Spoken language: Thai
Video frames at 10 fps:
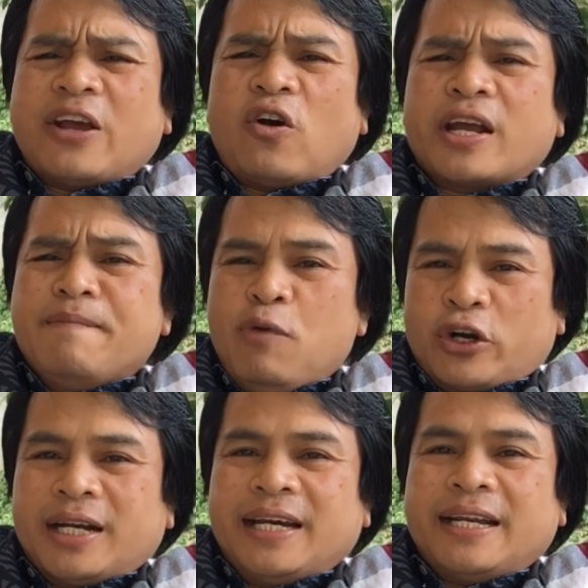ใจออกให้หม
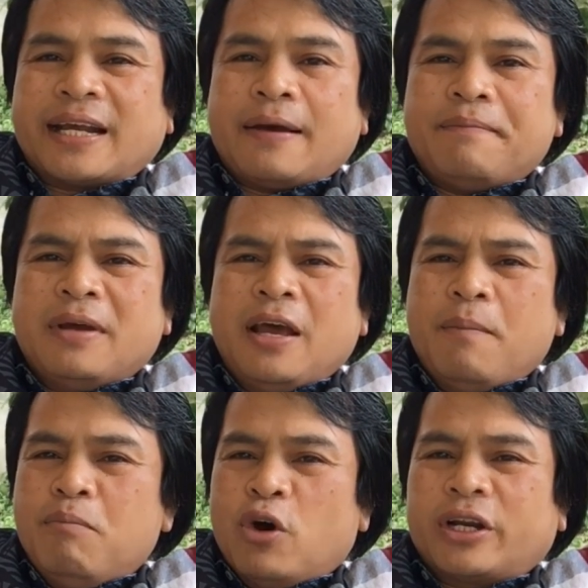ดเลยนะครับ
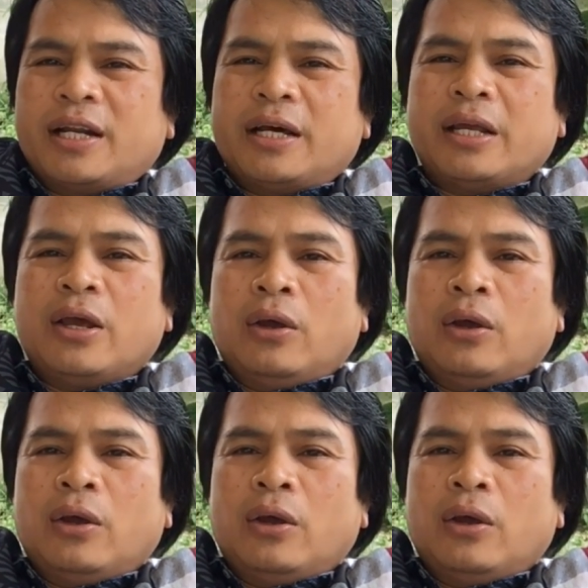หมดเลย